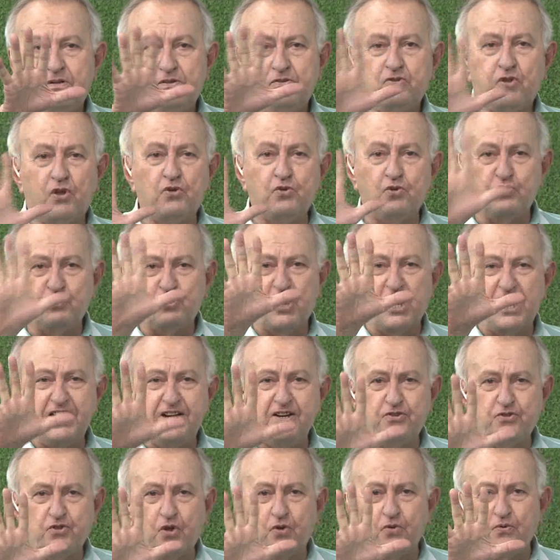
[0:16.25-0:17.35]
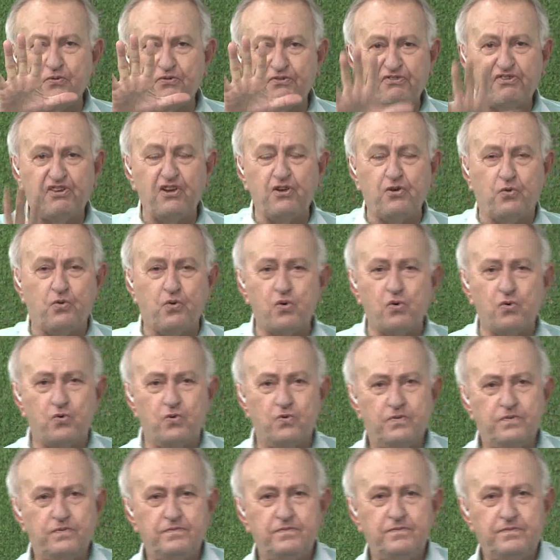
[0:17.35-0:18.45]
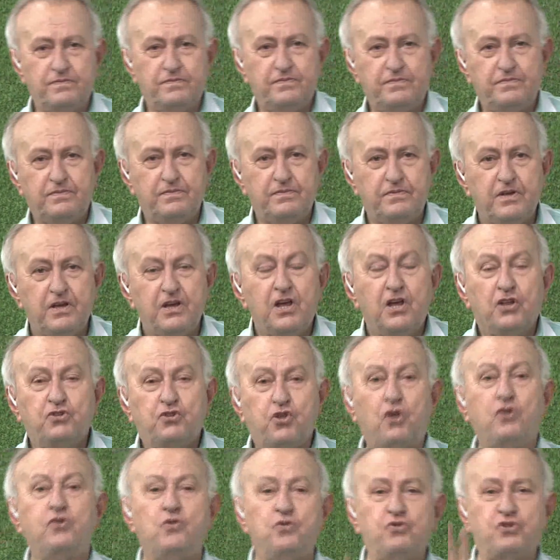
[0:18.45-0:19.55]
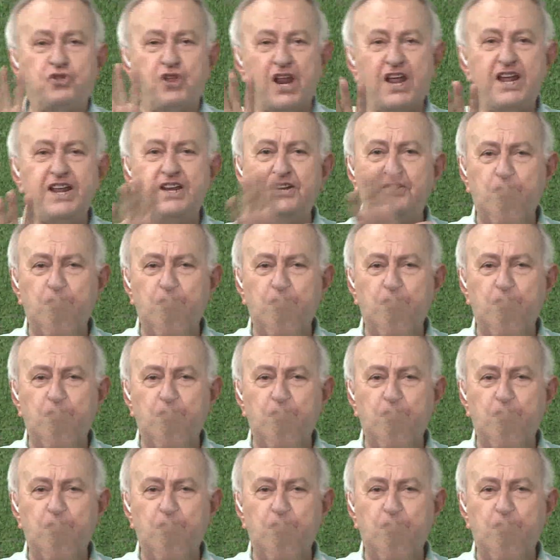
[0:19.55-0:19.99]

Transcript: Tô no trem, tô no 5. Tô no trem,